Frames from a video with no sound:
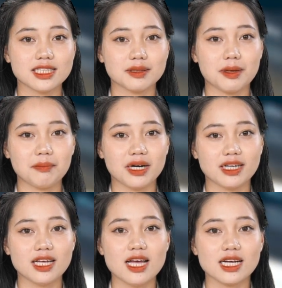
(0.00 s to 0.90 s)
dịp năm
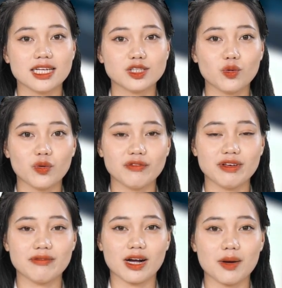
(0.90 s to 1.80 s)
mới, kính chúc quý
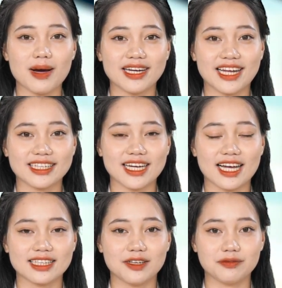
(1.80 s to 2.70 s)
vị và các bạn an
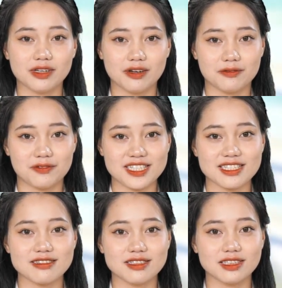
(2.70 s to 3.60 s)
khang thịnh vượng, vạn
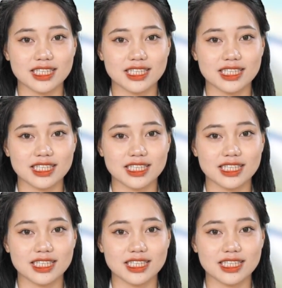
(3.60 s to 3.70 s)
sự như